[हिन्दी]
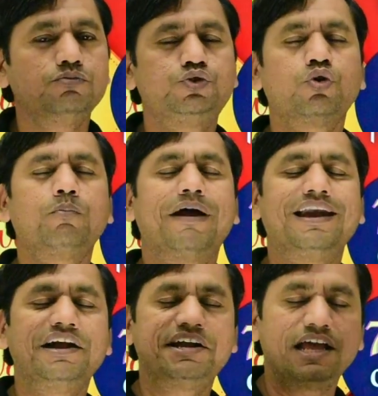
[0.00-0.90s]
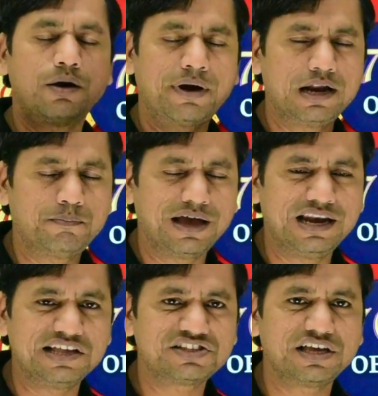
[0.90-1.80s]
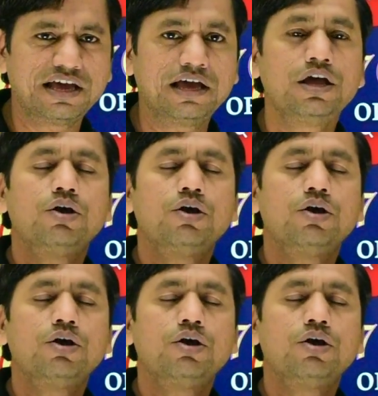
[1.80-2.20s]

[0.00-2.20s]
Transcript: जो वैलिडिटी हमारी पहले से है